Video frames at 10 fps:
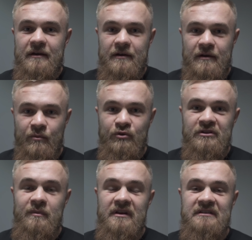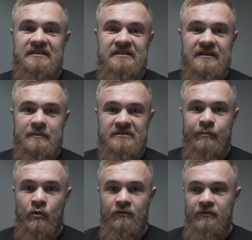э, будет мериться силами с
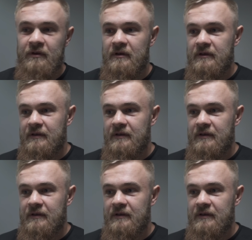профи,